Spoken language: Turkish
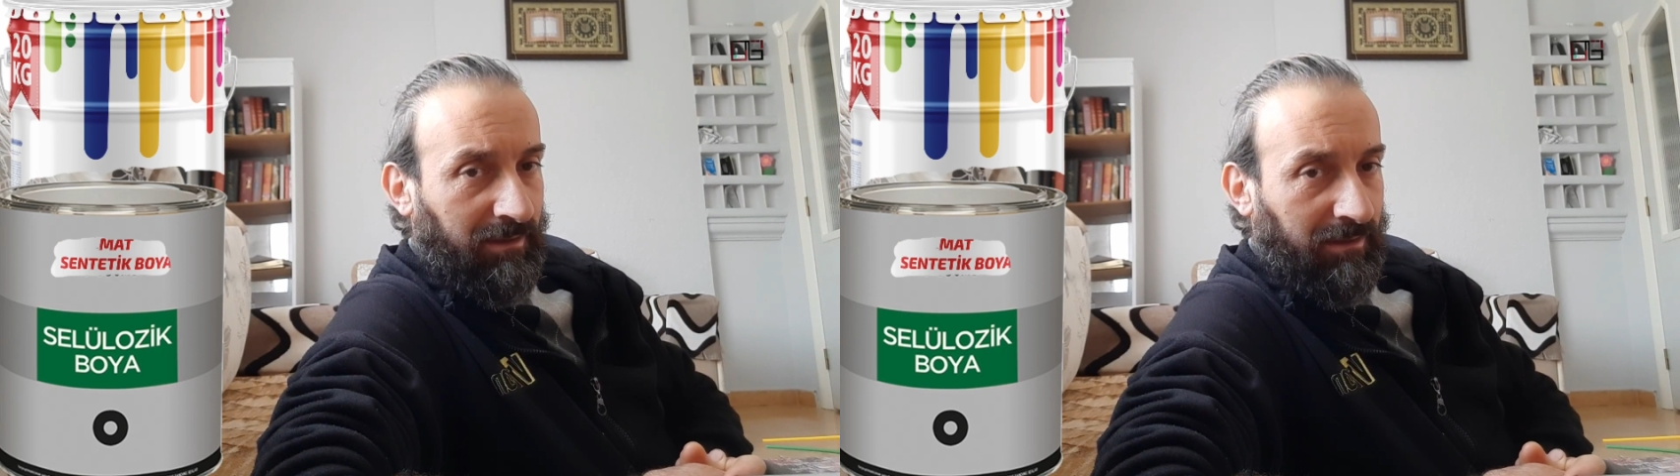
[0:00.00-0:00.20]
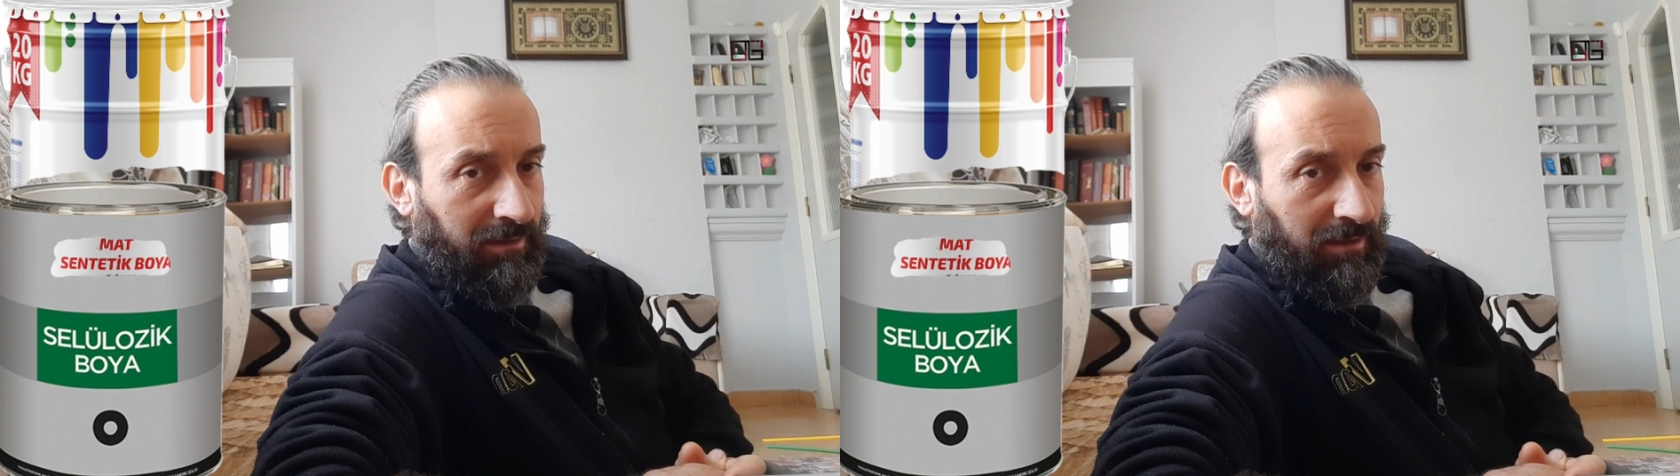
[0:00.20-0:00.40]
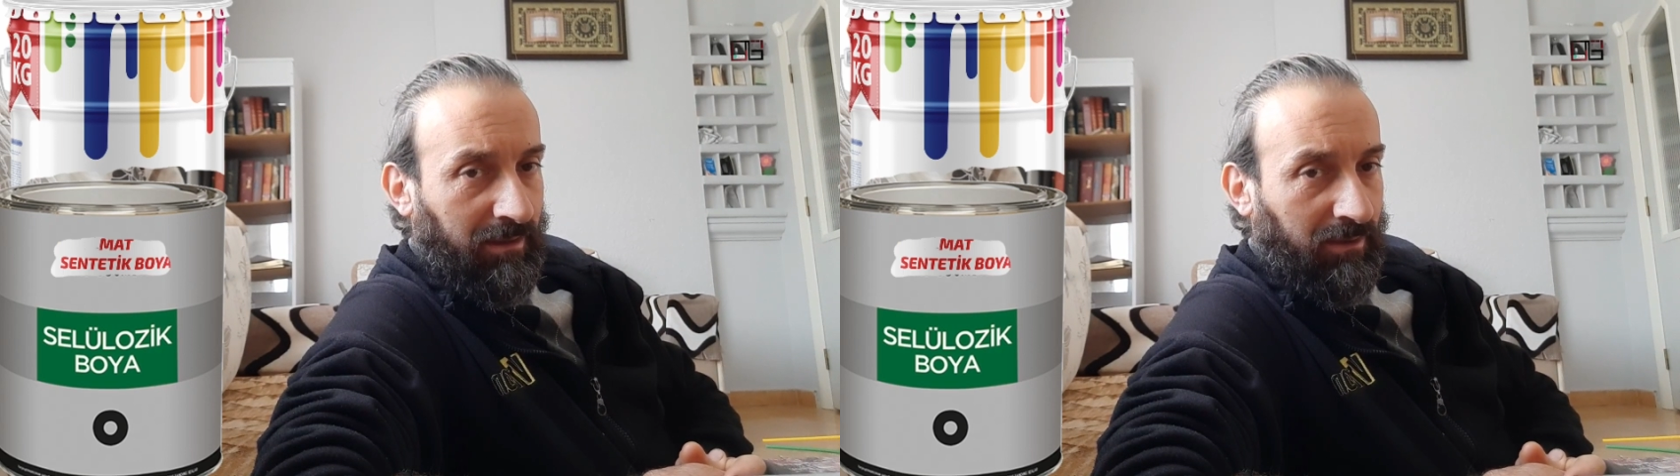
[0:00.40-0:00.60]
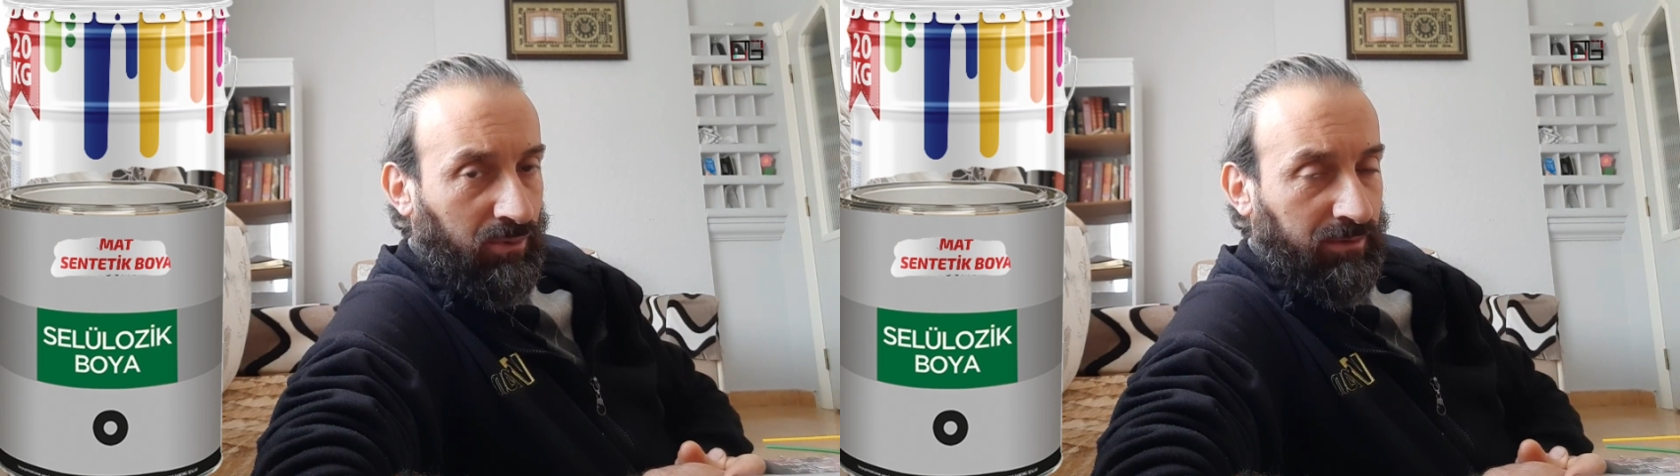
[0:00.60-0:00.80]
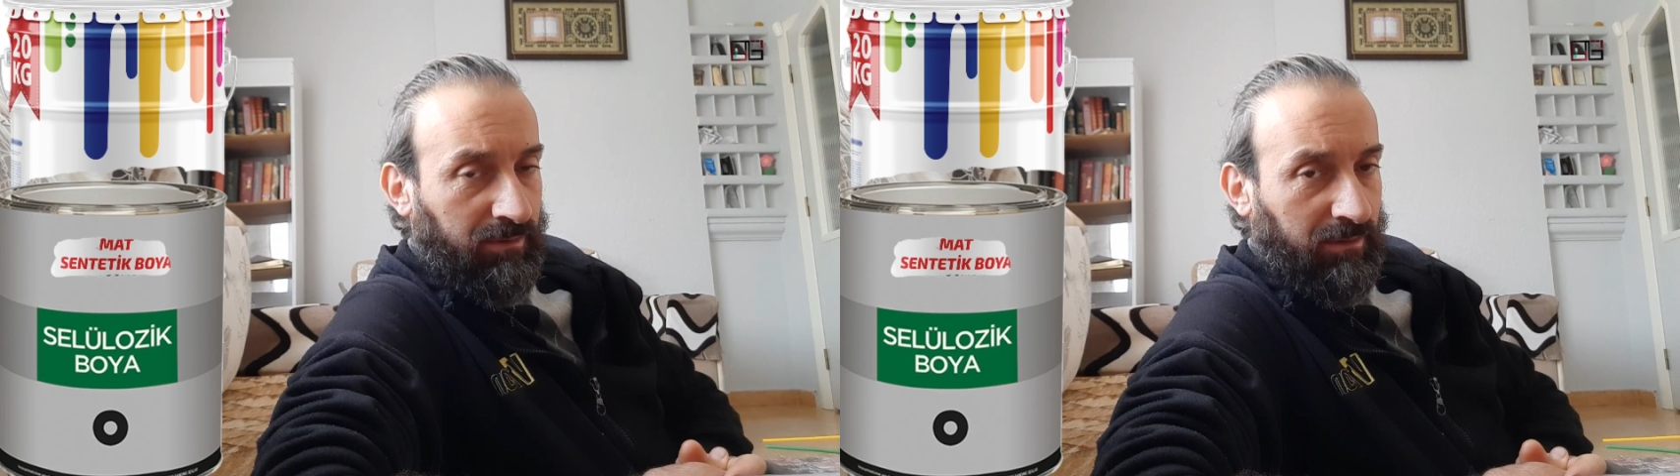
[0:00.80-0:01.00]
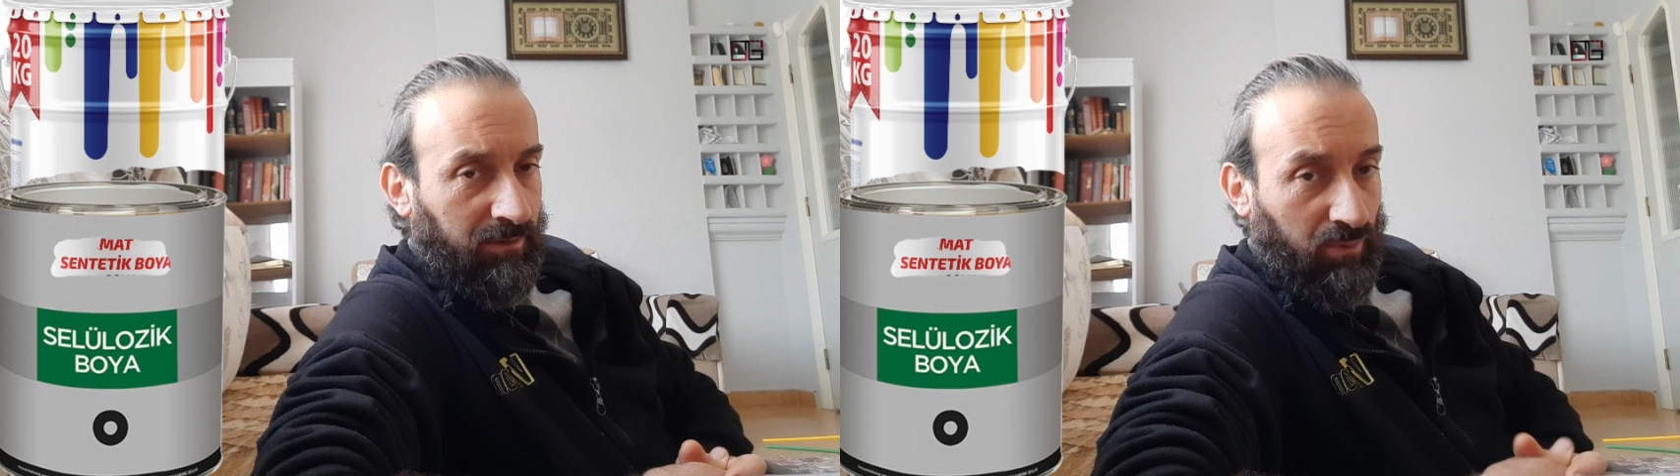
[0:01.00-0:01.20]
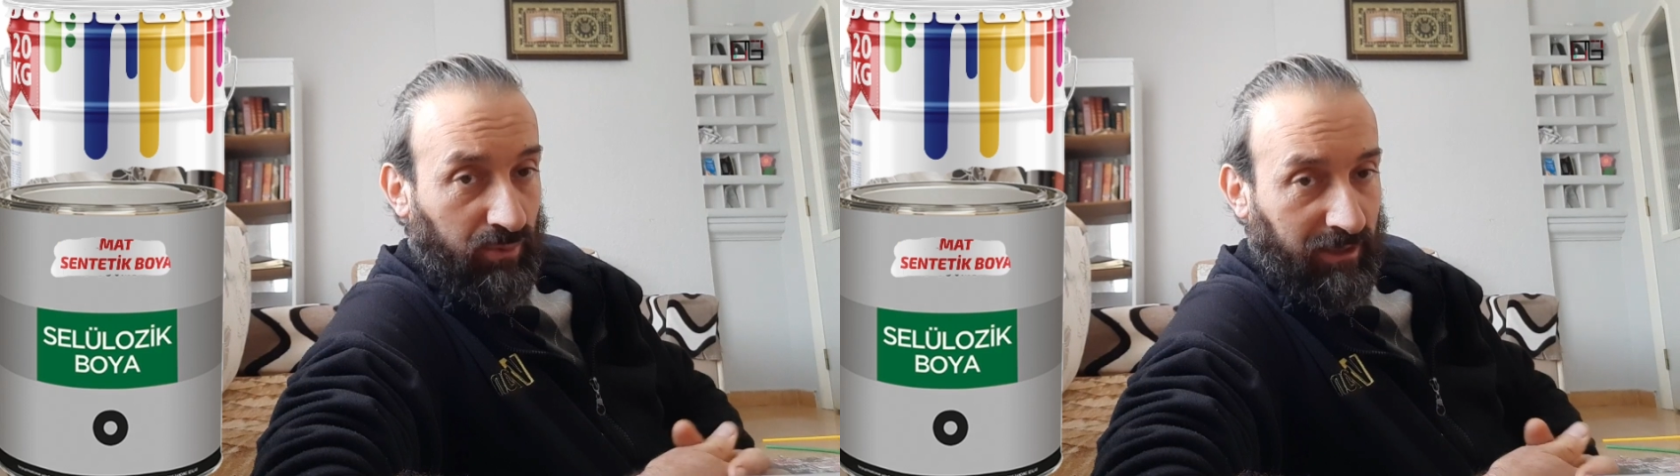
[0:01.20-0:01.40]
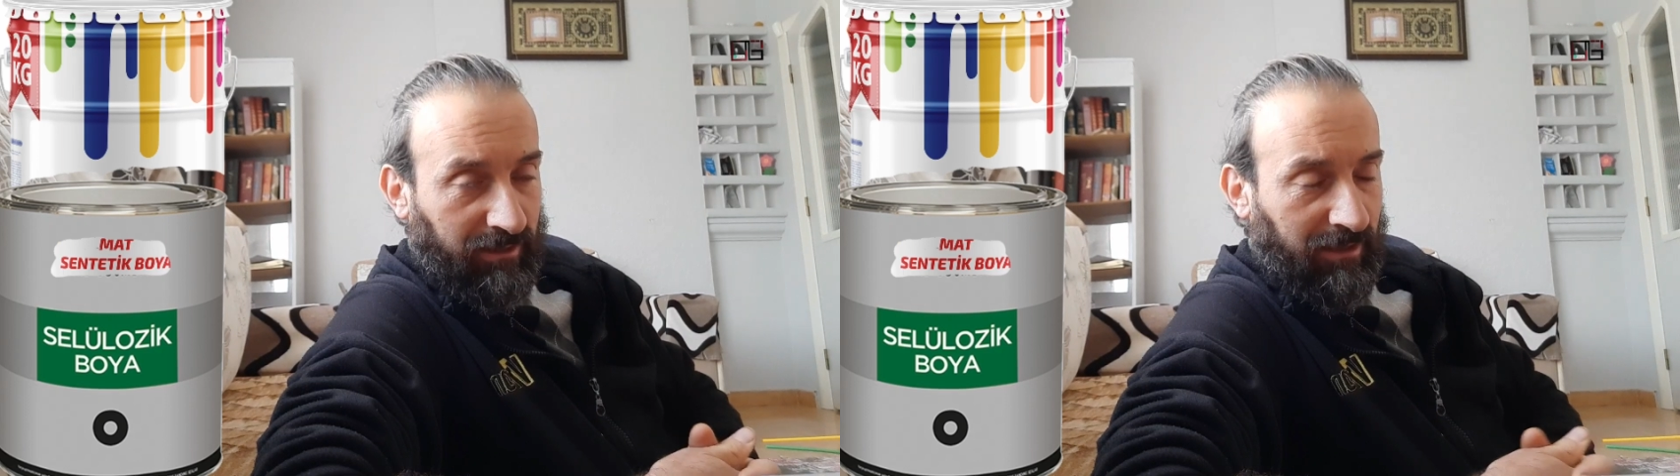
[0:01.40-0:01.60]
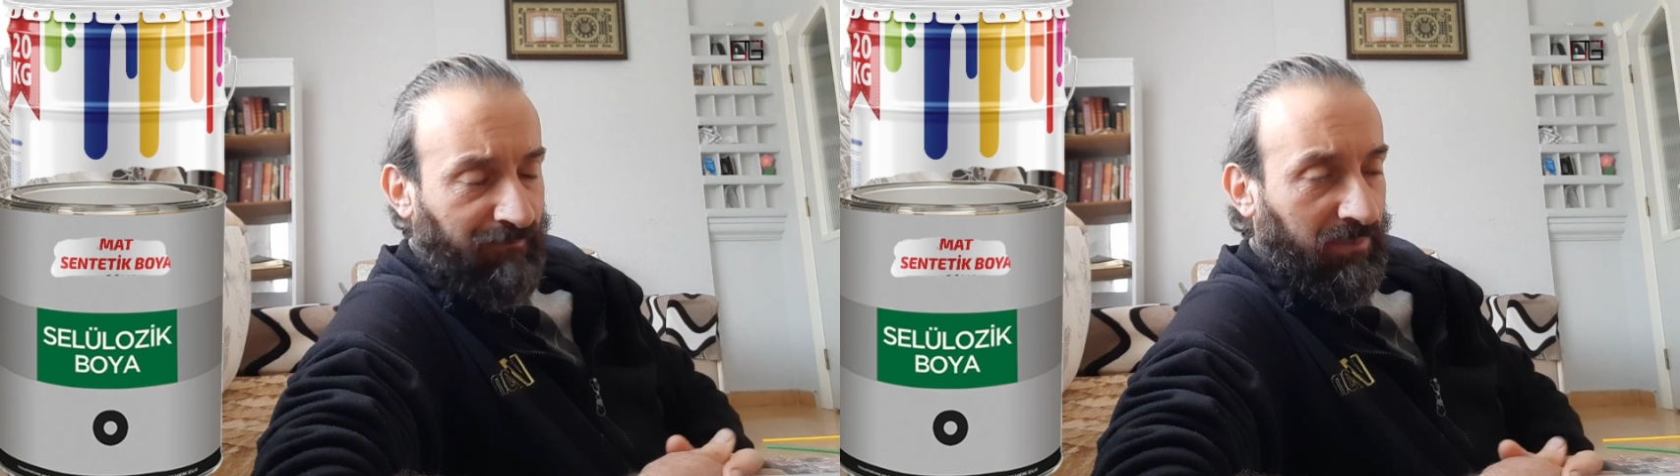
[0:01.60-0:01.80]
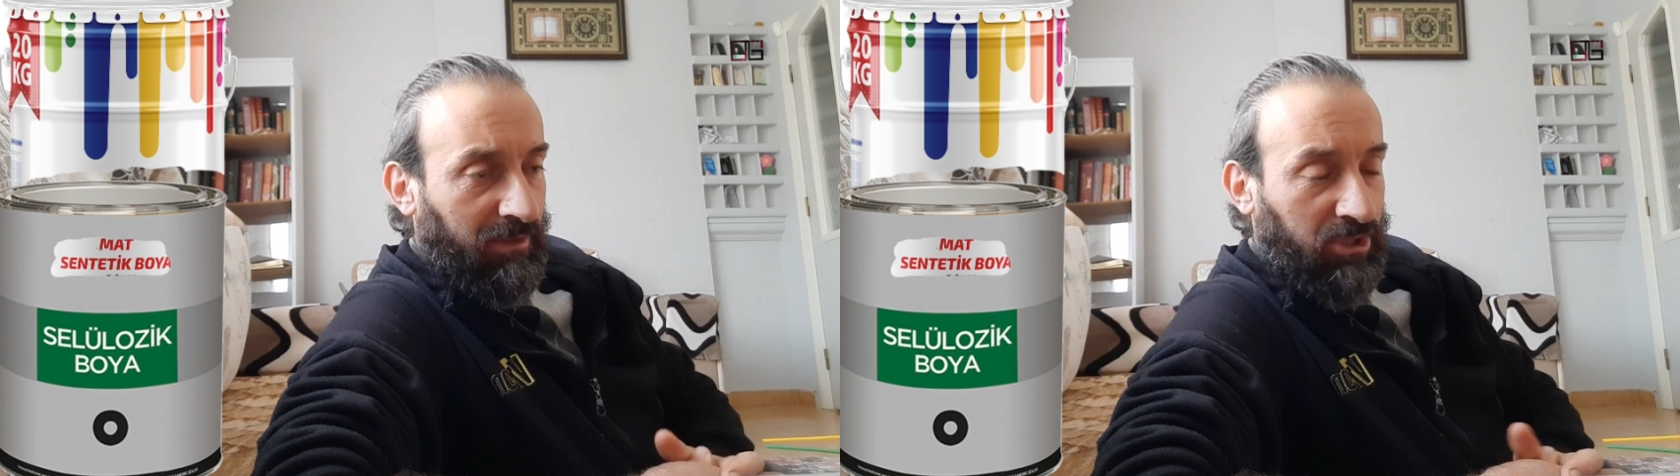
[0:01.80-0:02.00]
e, üzerinde